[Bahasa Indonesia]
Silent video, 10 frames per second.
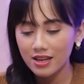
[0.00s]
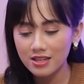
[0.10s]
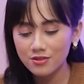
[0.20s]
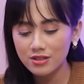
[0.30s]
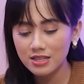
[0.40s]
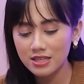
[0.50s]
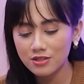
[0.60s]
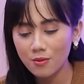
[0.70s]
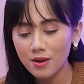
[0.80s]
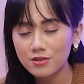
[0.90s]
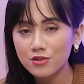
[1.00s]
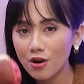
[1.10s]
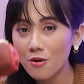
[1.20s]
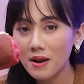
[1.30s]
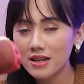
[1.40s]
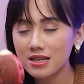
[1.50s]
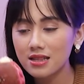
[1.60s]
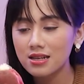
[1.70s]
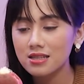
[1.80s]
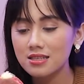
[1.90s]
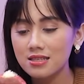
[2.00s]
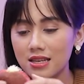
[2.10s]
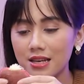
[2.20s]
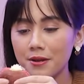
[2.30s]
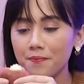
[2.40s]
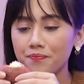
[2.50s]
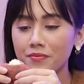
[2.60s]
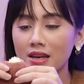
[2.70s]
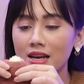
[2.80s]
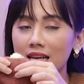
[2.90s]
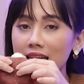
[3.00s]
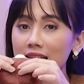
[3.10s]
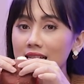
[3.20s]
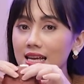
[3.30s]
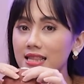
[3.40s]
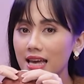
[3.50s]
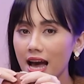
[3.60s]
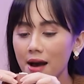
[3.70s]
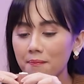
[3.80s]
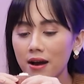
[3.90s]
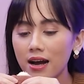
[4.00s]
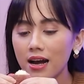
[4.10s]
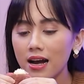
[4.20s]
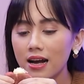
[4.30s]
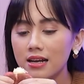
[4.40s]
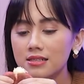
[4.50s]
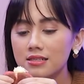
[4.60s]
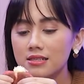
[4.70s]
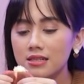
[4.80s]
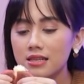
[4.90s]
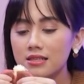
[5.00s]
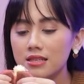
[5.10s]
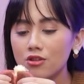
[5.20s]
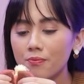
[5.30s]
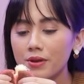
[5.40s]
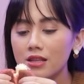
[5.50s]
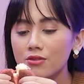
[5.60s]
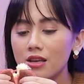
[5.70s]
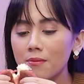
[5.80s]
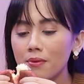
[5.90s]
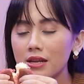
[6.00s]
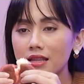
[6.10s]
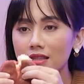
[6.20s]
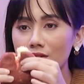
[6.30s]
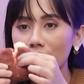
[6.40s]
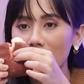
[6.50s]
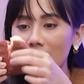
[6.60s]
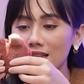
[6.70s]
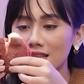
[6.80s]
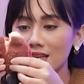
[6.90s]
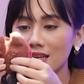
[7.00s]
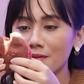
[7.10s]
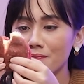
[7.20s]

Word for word: Oke langsung aja kita cobain, jujur aku paling ngiler ini sih. Kita lihat ya apakah isi toppingnya tuh dia pelit atau enggak nih.